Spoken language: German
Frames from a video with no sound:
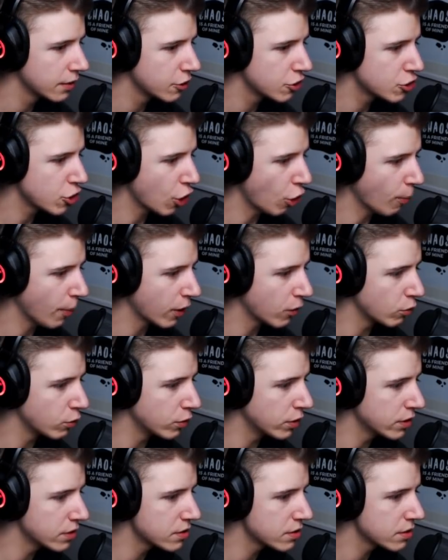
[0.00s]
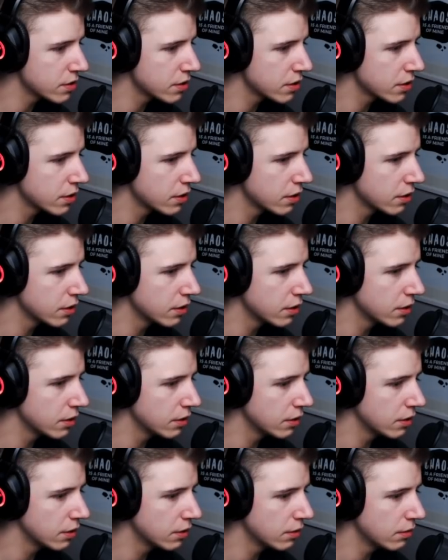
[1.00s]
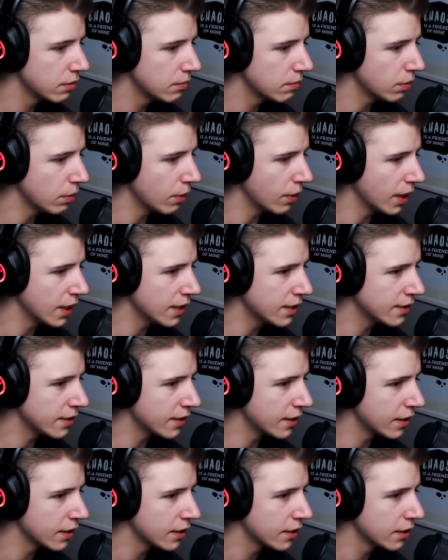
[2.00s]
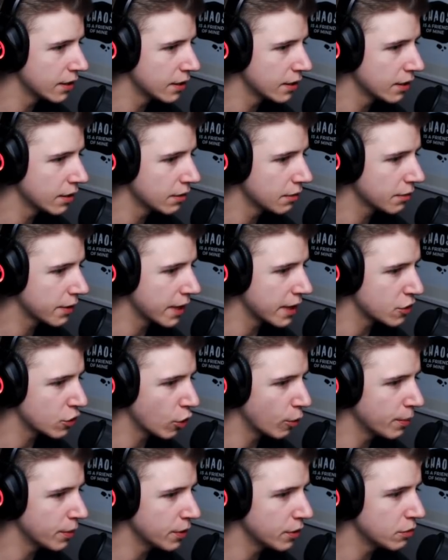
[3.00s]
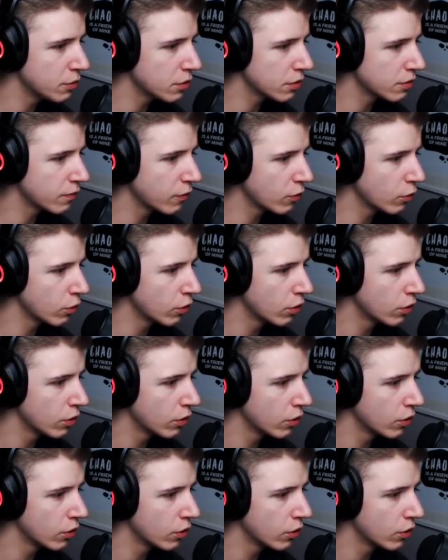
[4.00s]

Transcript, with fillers: Ich schau mal kurz. Boah, Alter. Okay, ich komme hier irgendwo...